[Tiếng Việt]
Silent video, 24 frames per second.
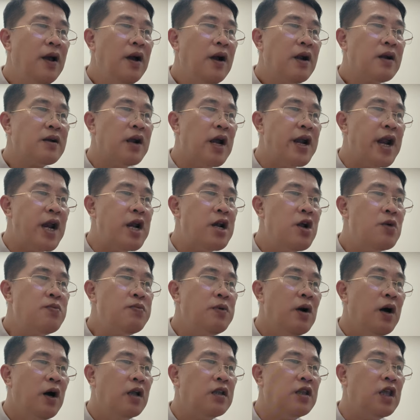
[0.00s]
Đợi đến lúc
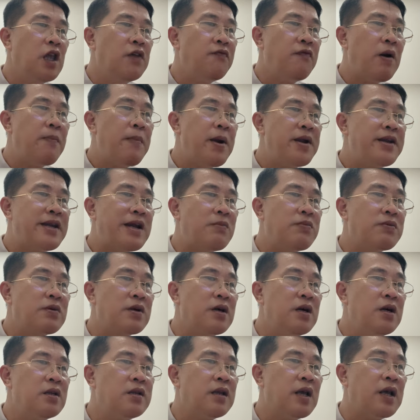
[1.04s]
nhìn vào bên trong
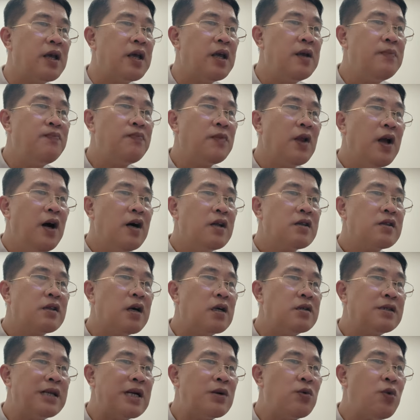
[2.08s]
cơ thể, thần
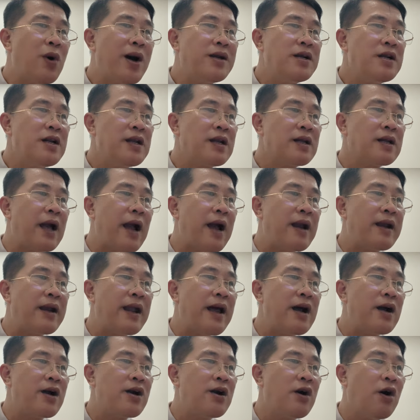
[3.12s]
sắc của anh càng
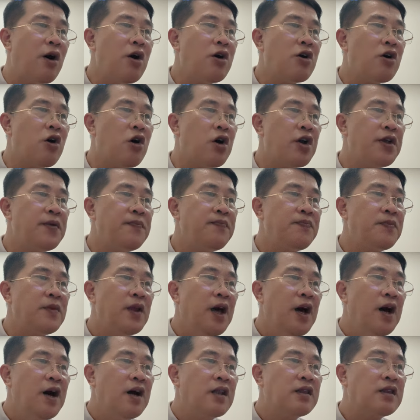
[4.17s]
là khó coi.
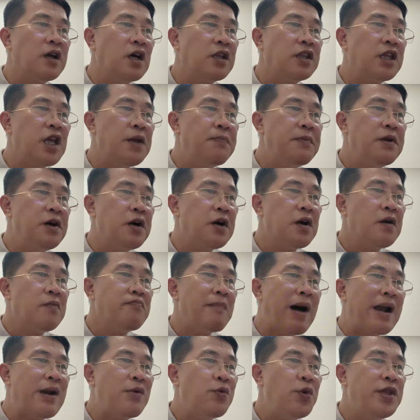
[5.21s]
Tờ tìm được
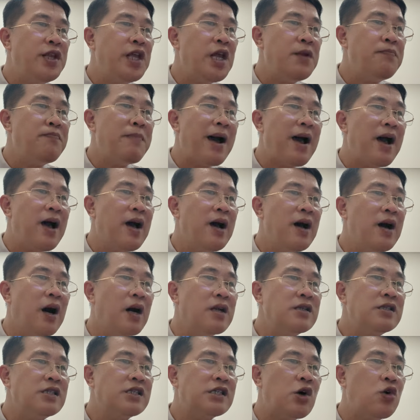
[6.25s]
bản nguyên thiên ma
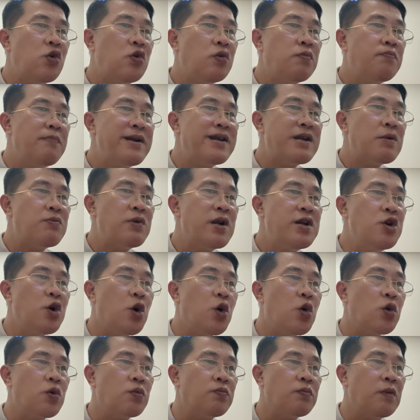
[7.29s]
ẩn sâu bên trong linh
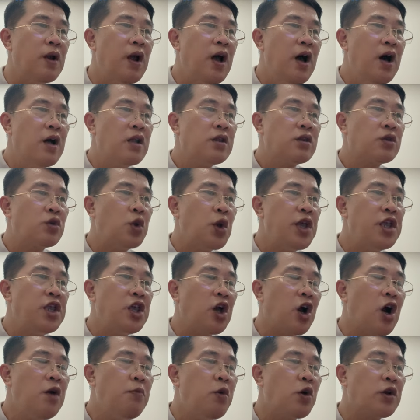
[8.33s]
hồn. Tuy chỉ
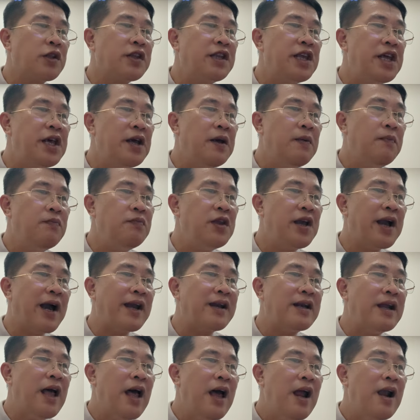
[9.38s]
có một tia nhưng anh
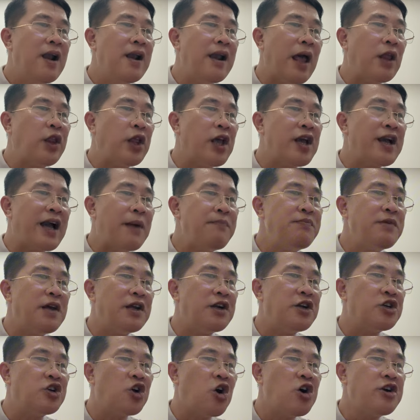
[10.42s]
đã thể cảm
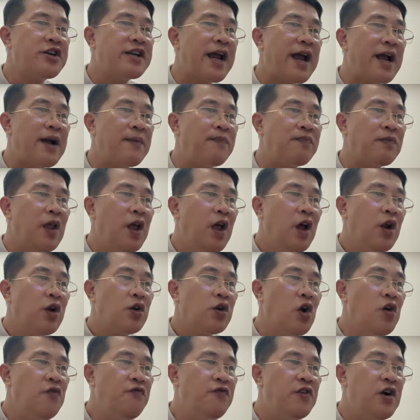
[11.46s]
nhận rõ ràng
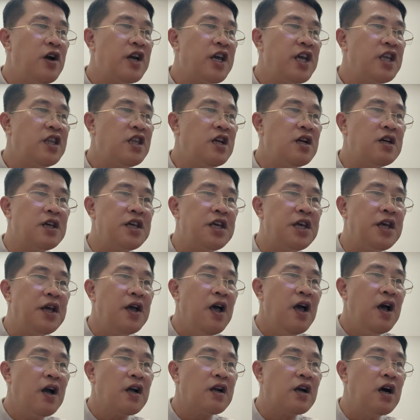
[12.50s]
đối với khí tức kia
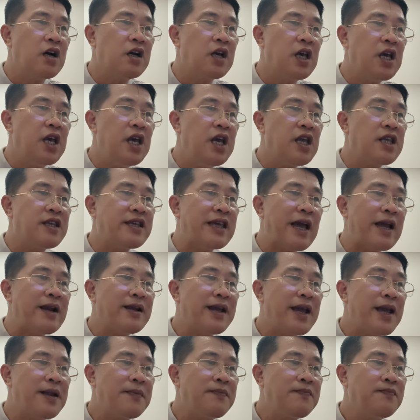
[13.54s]
cực kỳ chán
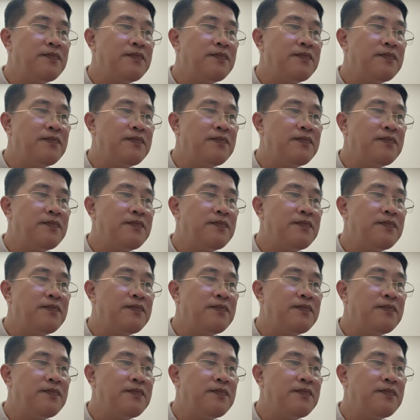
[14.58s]
ghét.